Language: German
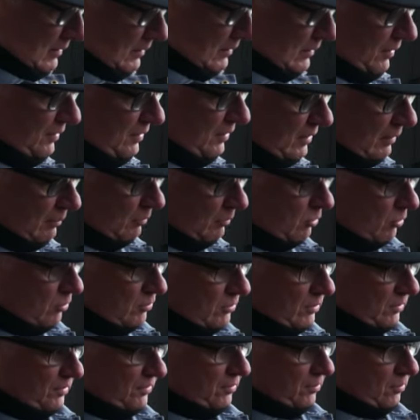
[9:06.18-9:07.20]
das sieht im
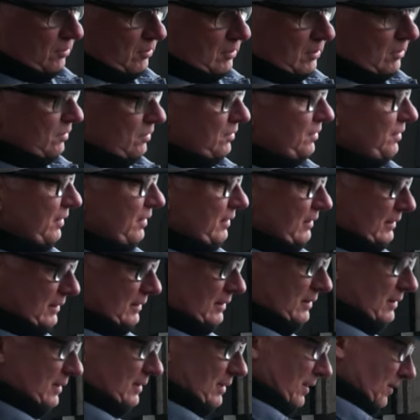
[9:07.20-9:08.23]
Grunde so aus,
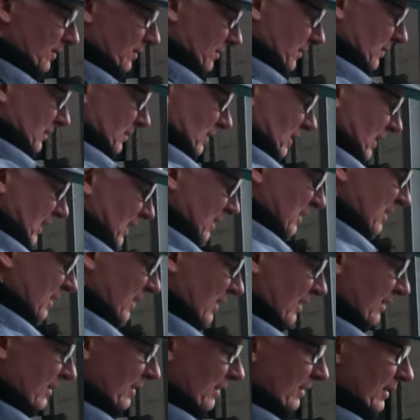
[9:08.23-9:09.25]
dass hier
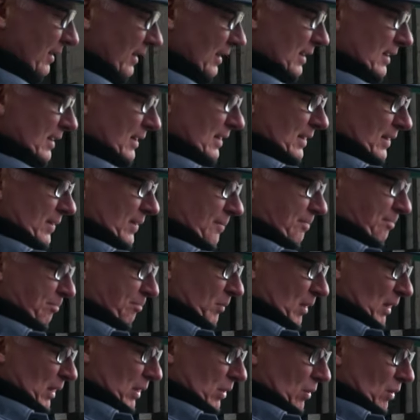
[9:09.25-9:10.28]
drinnen
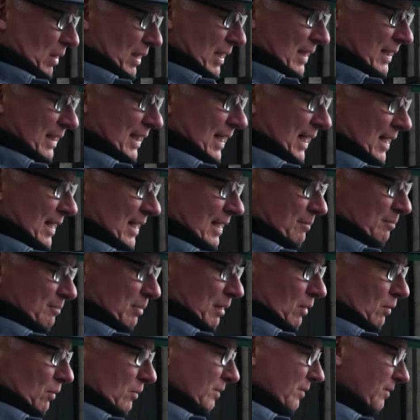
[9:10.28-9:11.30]
noch einige
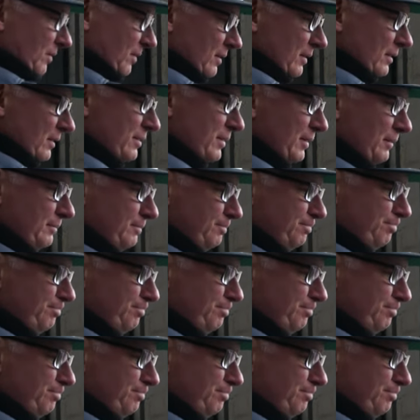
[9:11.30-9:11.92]
Einbauten sind.